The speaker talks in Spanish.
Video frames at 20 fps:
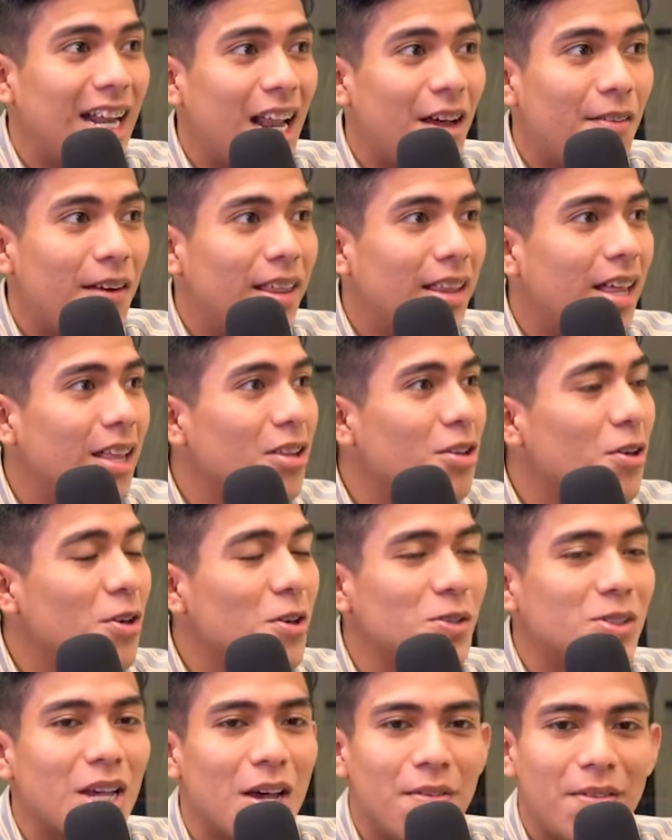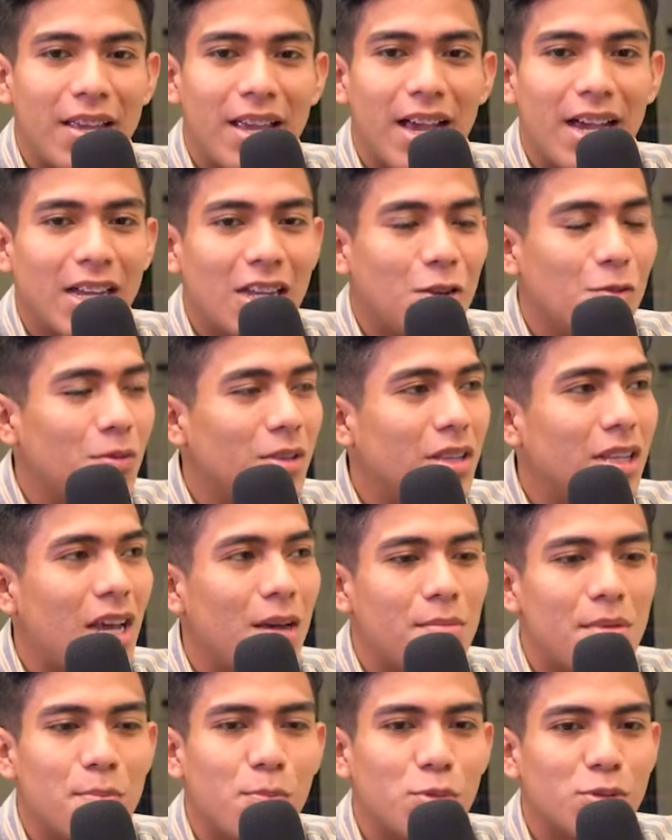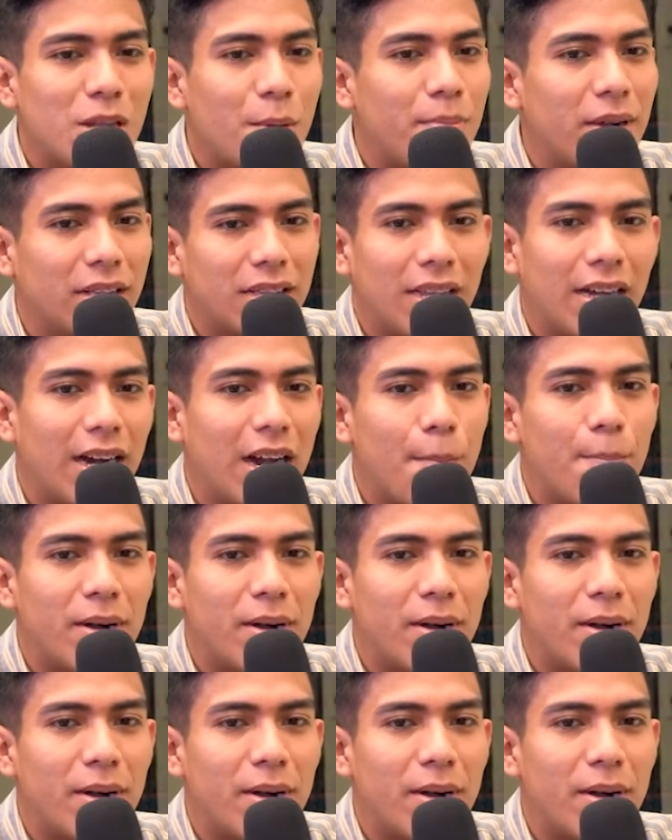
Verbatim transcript: y la verdad yo no sabía y un día me puse a practicar,